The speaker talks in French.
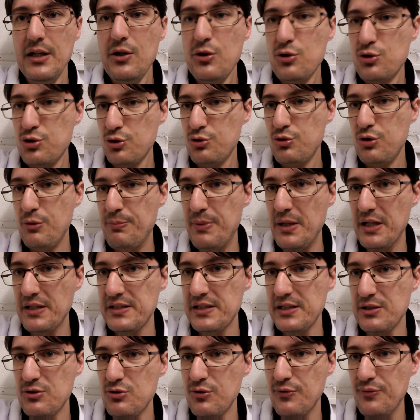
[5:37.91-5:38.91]
Je suis
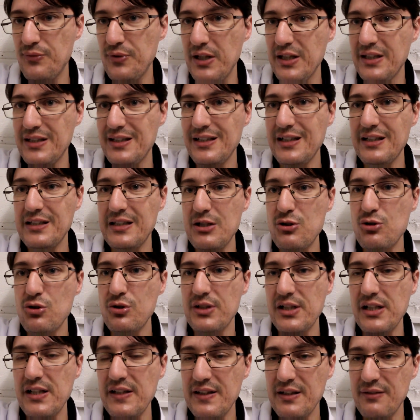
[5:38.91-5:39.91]
parti du fait qu'il était
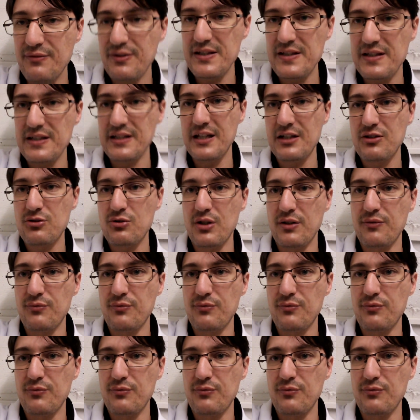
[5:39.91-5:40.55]
journaliste d'investigation.